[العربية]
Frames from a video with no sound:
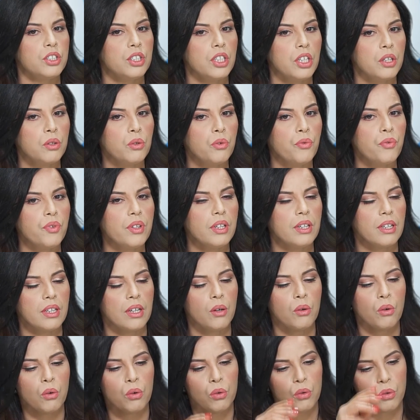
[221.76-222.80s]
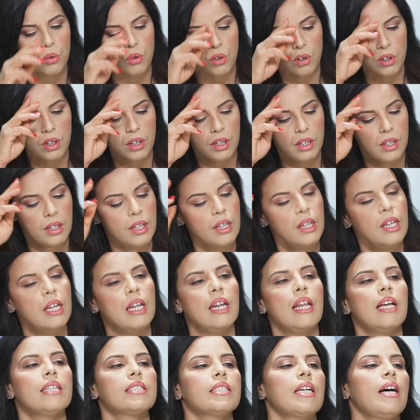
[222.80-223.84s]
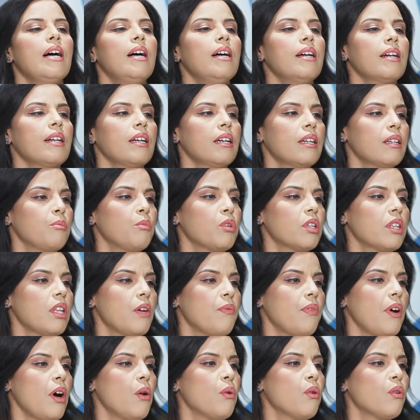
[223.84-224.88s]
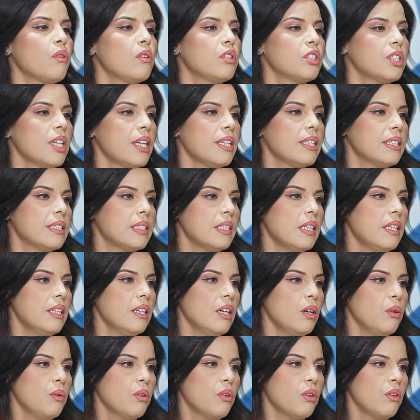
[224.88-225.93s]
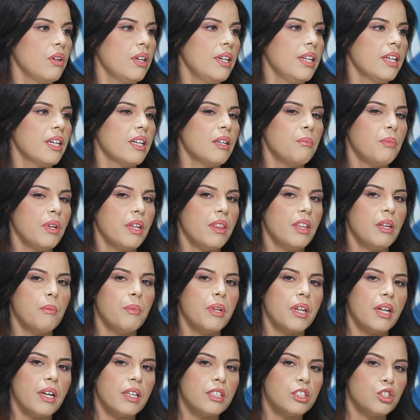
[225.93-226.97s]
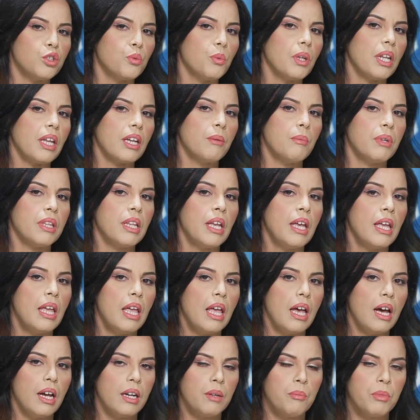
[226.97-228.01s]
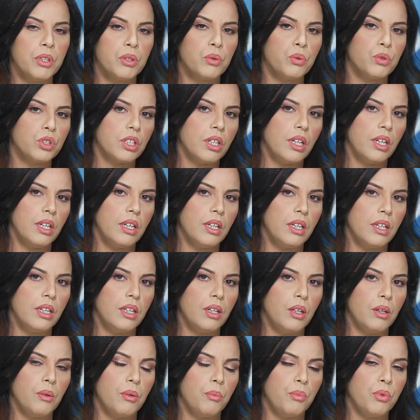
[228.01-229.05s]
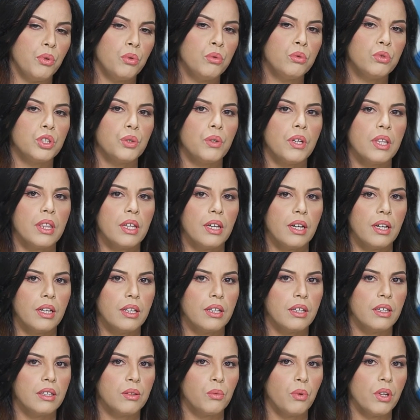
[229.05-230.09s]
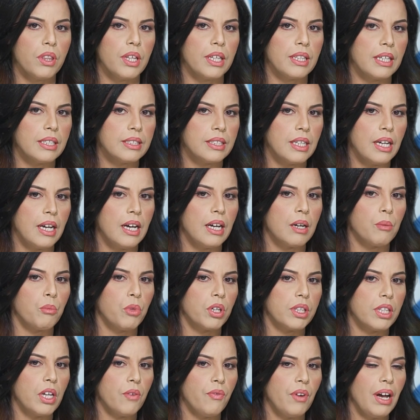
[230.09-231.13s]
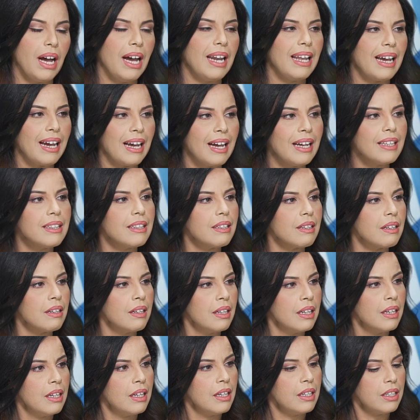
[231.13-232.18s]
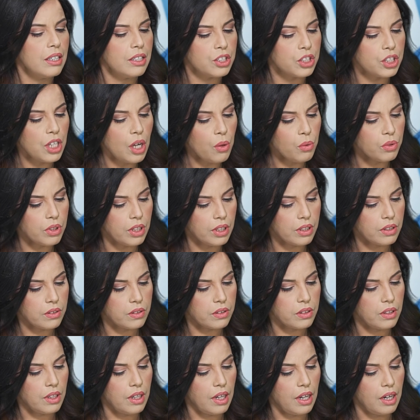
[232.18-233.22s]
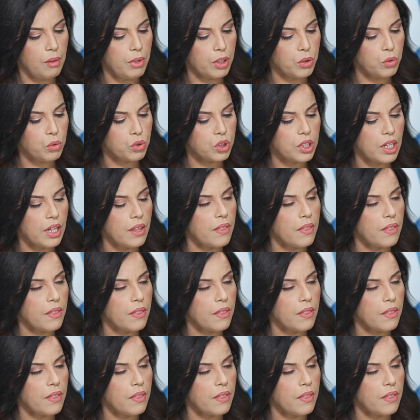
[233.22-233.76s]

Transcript: يشاهدوا فينا انا نقولوا كل الاسعار يعني مرتفعه وكل شيء صحيح والكل لكن هذا ما ينقصش من قيمه المنتوج البيولوجي واذا توضعت اسعار مرتفعه على خاطر جوده هالمنتوج